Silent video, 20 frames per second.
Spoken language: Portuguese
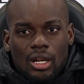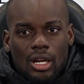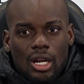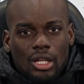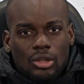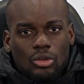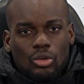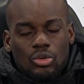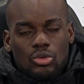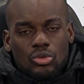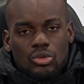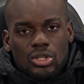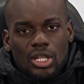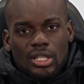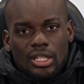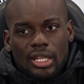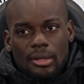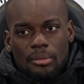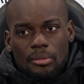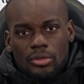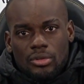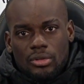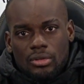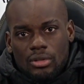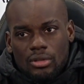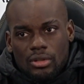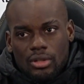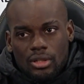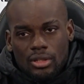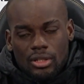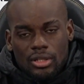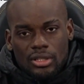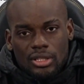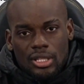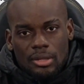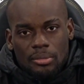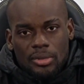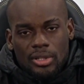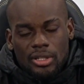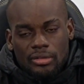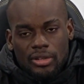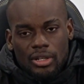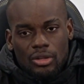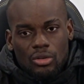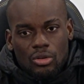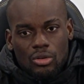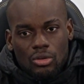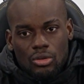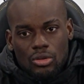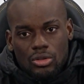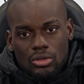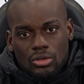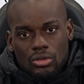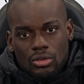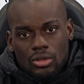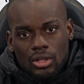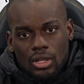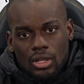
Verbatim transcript: a todos os adeptos que sempre tiveram connosco,